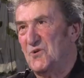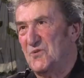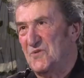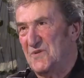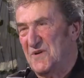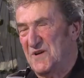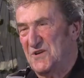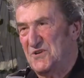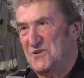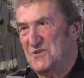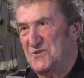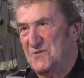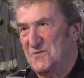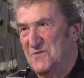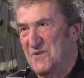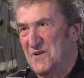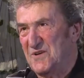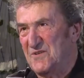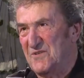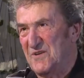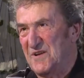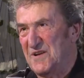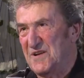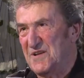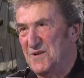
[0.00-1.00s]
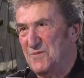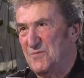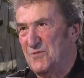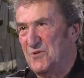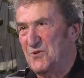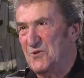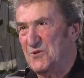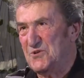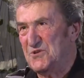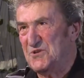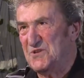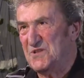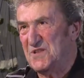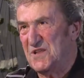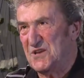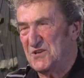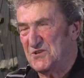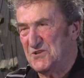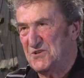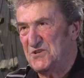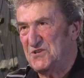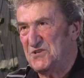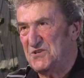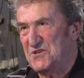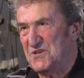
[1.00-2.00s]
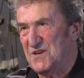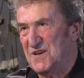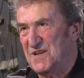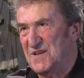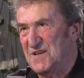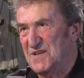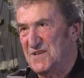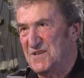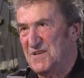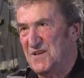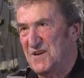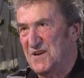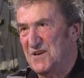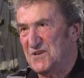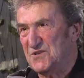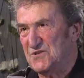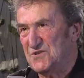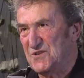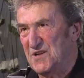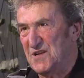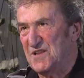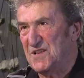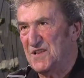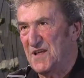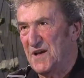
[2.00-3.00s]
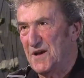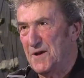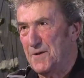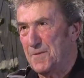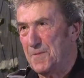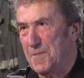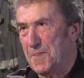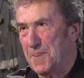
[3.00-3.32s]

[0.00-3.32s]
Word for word: вы, о чем вы говорите. Было очень насыщенное и интересное, да.